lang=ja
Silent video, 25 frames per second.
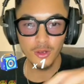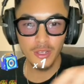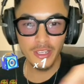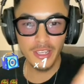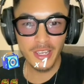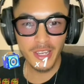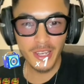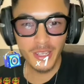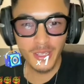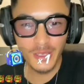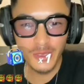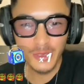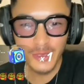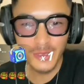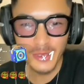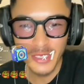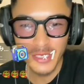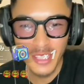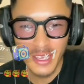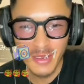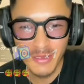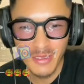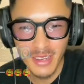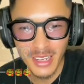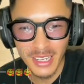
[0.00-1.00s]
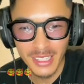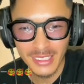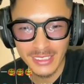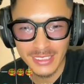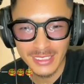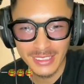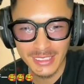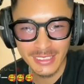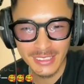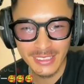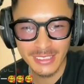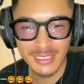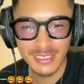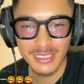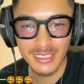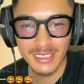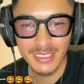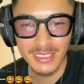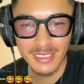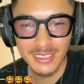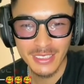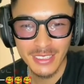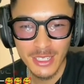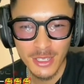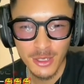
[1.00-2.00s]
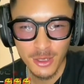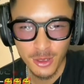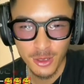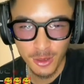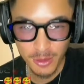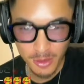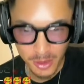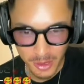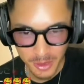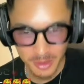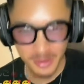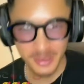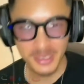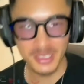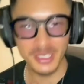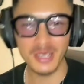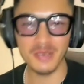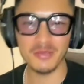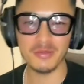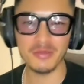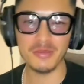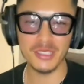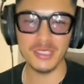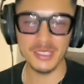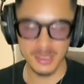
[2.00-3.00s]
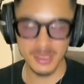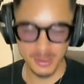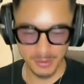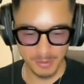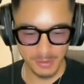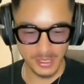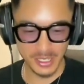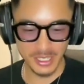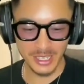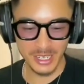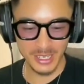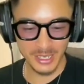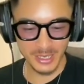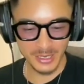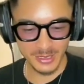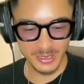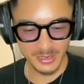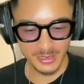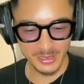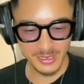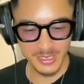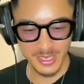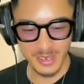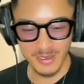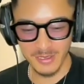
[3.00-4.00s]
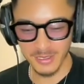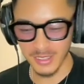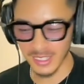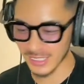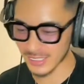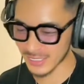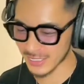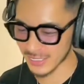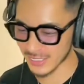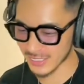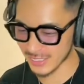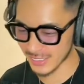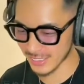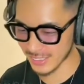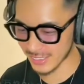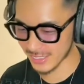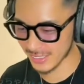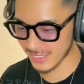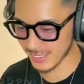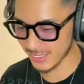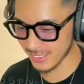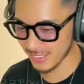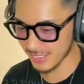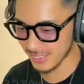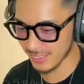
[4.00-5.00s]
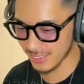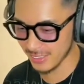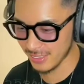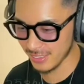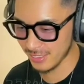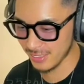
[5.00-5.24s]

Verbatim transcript: コインありがとうございますグミグミさんミニスピーカーありがとうございます